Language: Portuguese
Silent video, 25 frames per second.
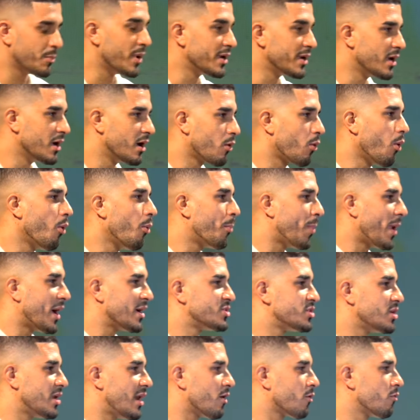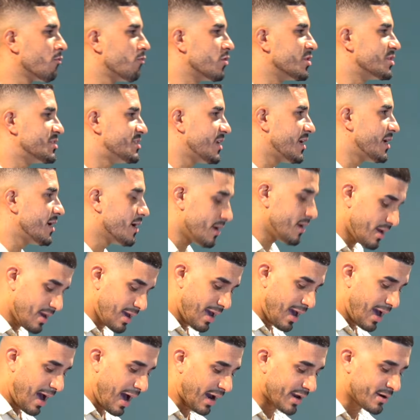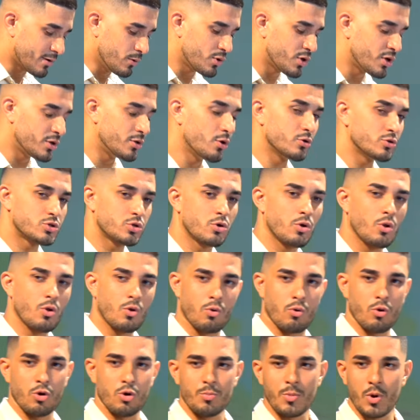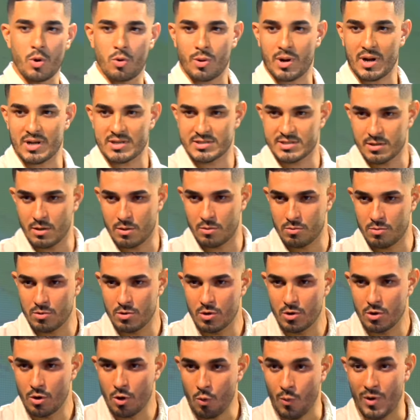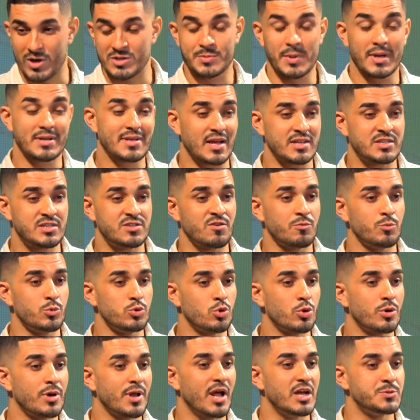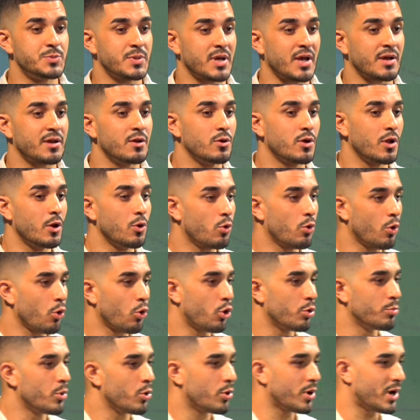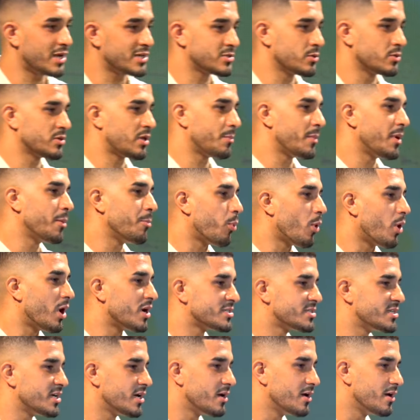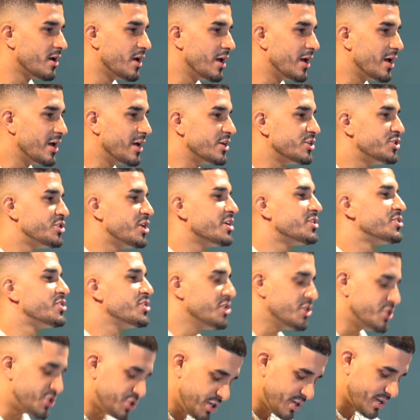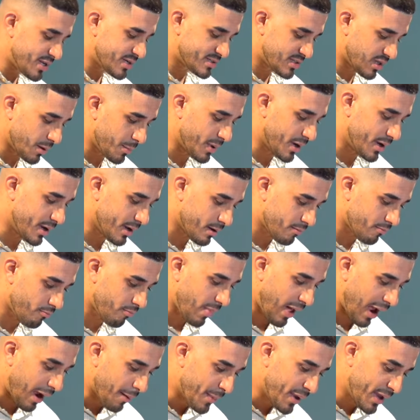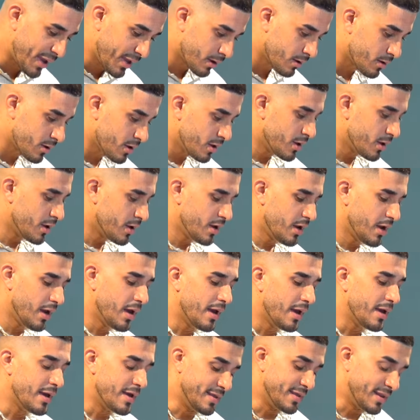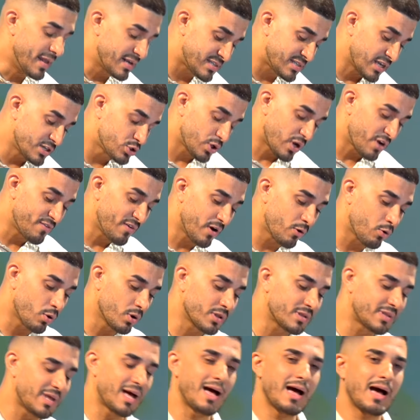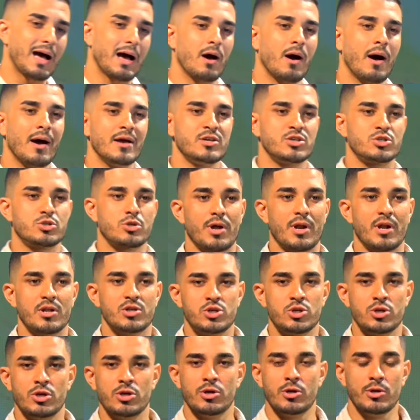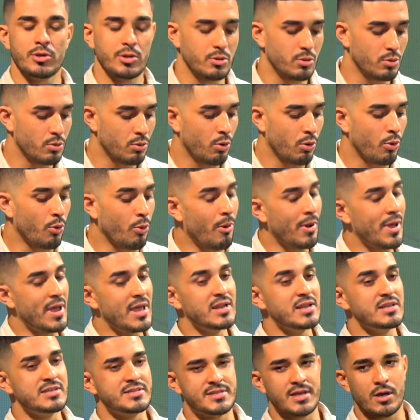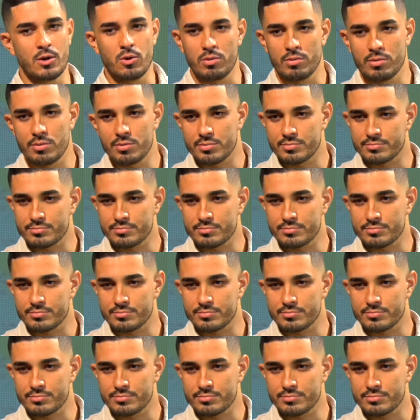manhã compartilhar com você aquilo que Deus colocou no meu coração, com uma expectativa muito grande, porque aquilo que Ele colocou no meu coração também possa te atingir nesta manhã. Amém? E nessa história vai contar a história de Eliseu.